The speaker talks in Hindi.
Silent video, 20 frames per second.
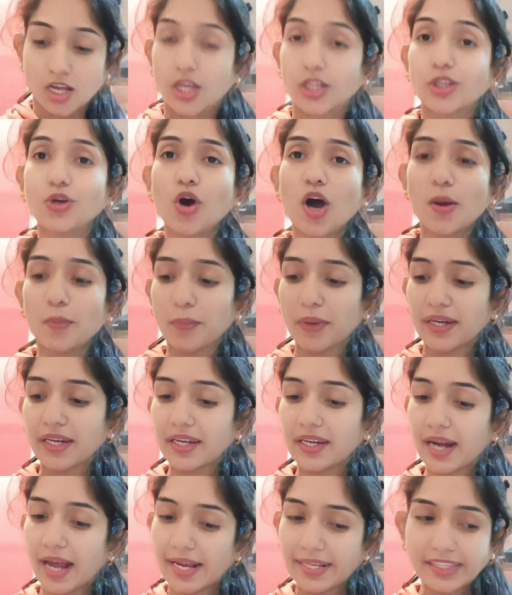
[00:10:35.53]
तो अब मैंने
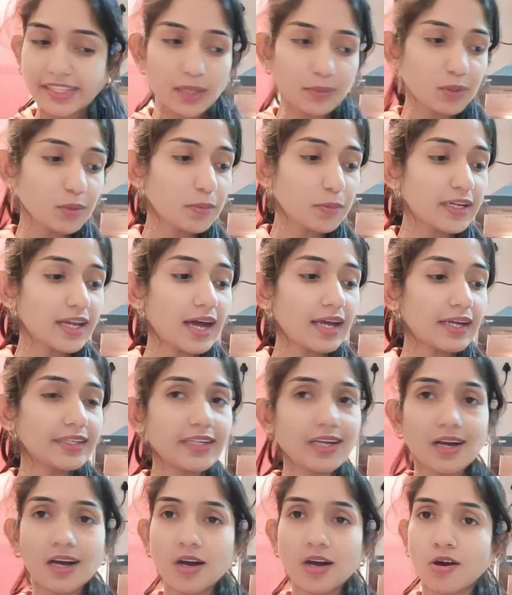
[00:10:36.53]
रायता भी बना
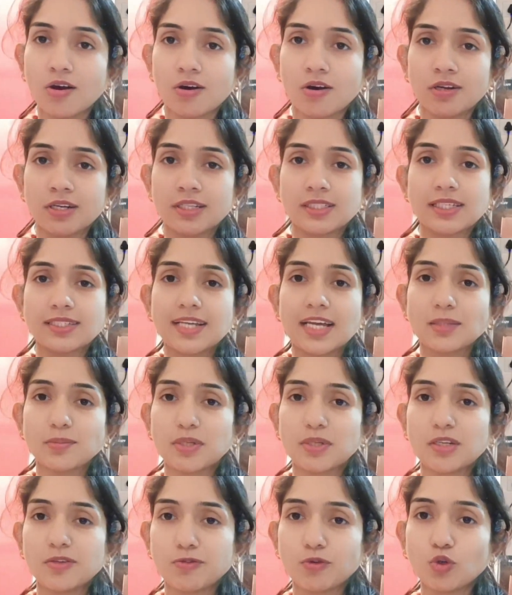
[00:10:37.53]
लिया और इसके साथ
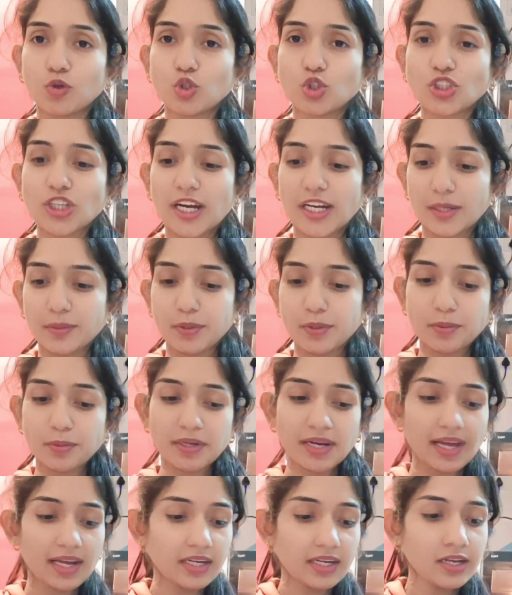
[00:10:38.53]
मैंने फ्रूट चाट भी
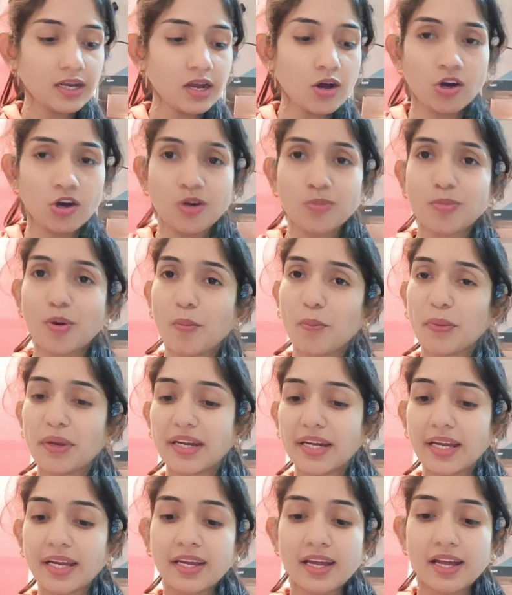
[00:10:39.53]
बना ली और मम्मी
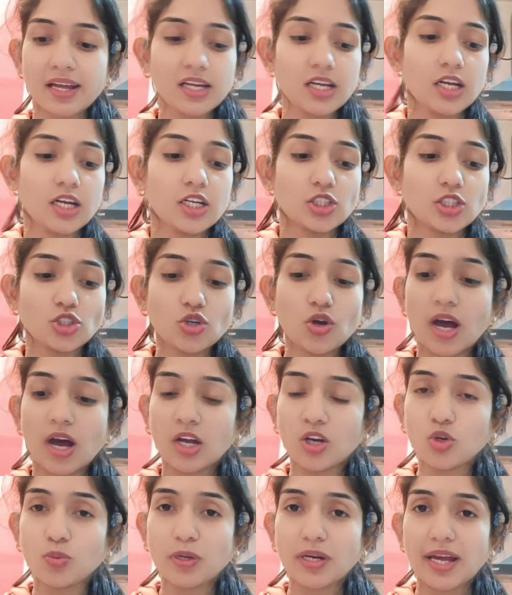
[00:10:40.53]
ने जो
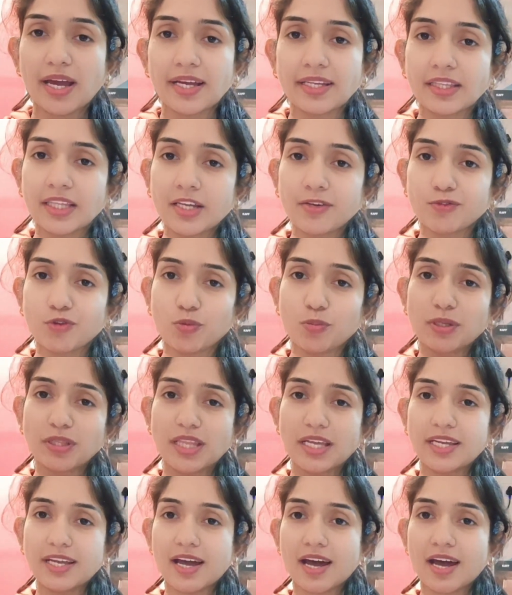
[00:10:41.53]
आलू बनाए थे वो भी
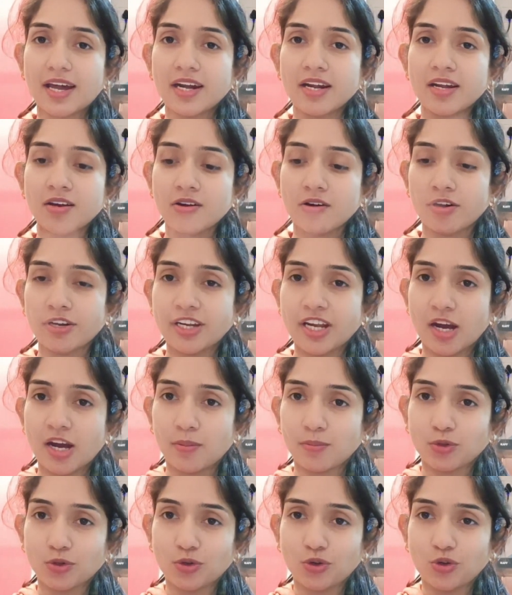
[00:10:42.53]
तैयार है और ये हम
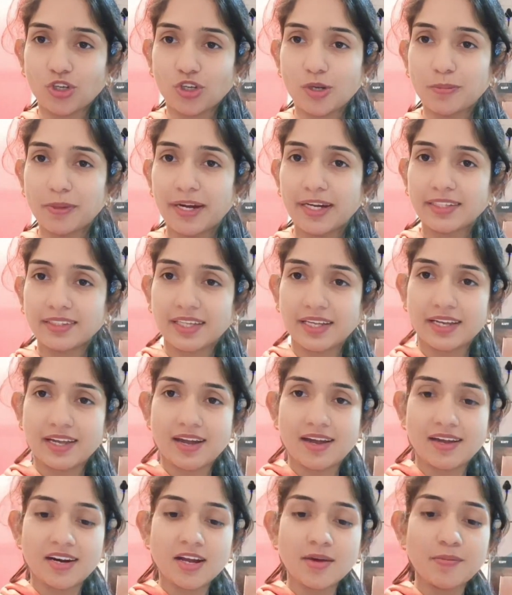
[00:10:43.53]
दोनों की प्लेट
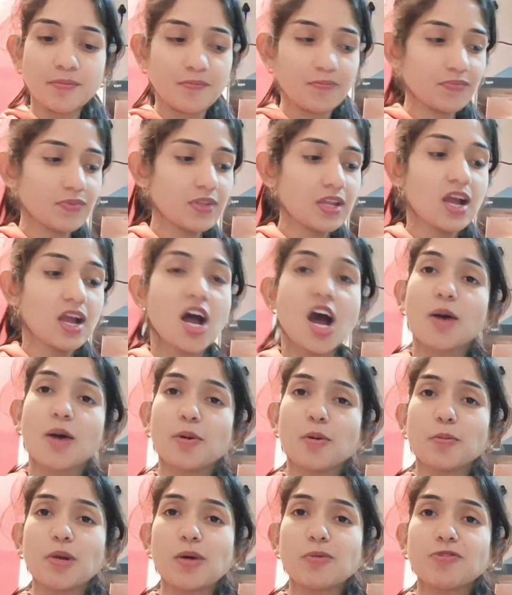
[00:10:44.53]
तैयार है अब
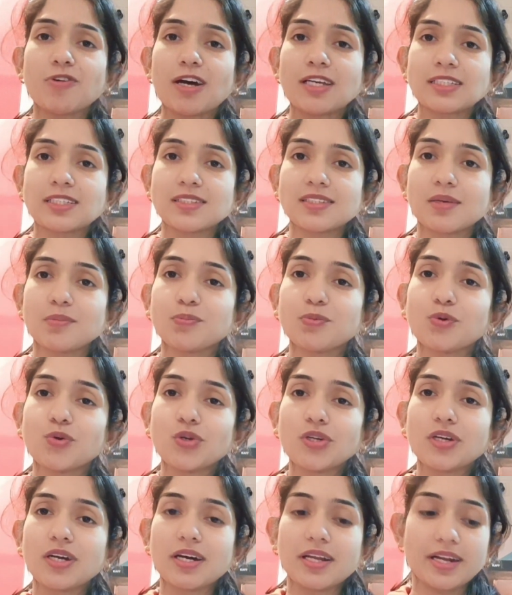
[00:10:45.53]
अपना फास्ट संपूर्ण
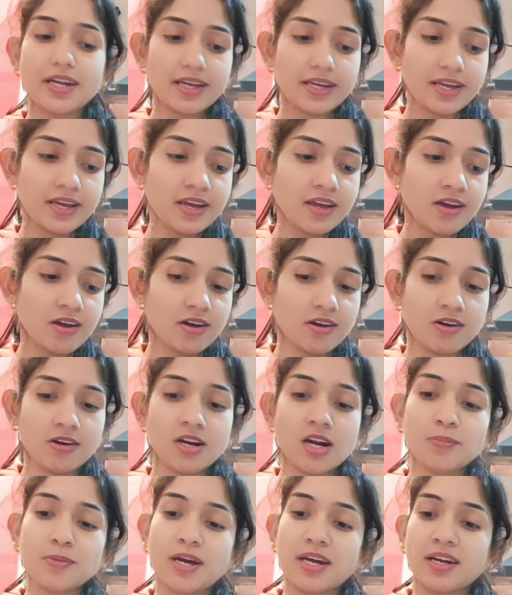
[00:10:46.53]
करेंगे और
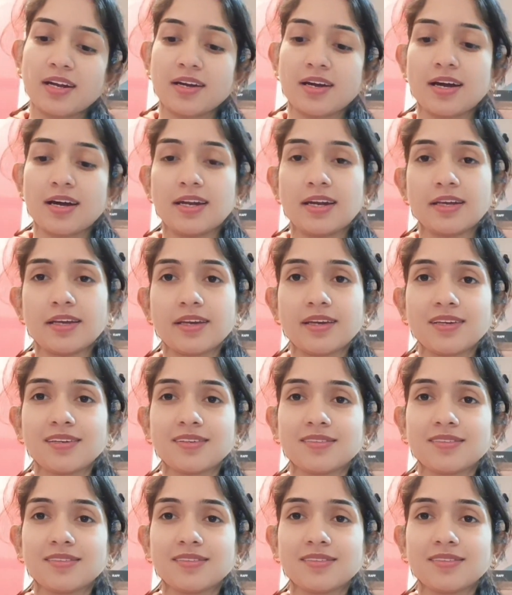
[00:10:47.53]
अब खाना खा लेंगे